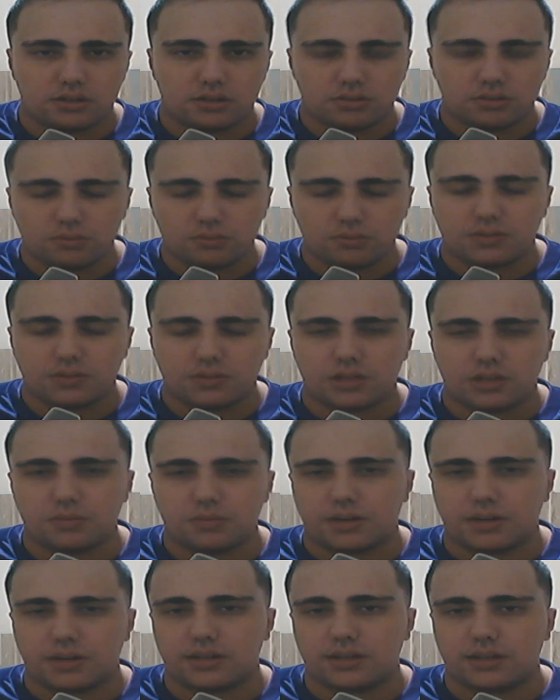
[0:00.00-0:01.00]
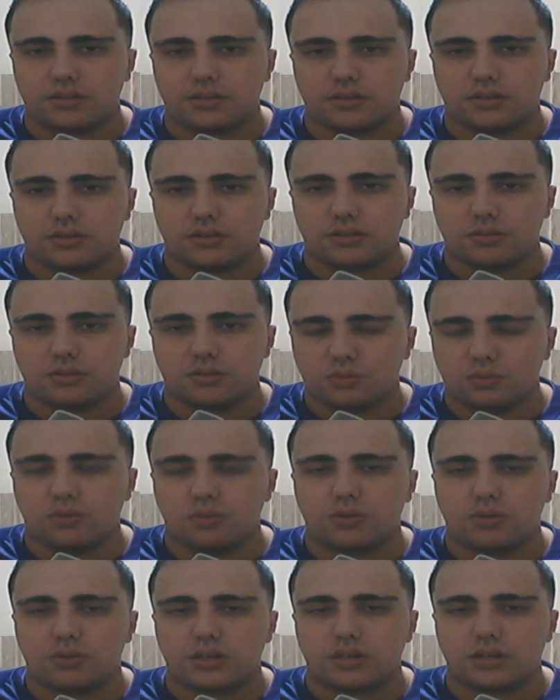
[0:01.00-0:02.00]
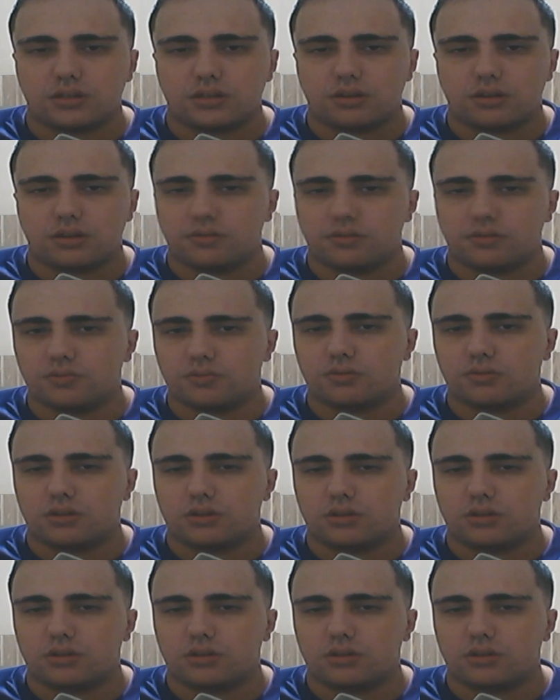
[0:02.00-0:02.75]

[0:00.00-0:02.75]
do Fernando Braz. No gol que a gente levou.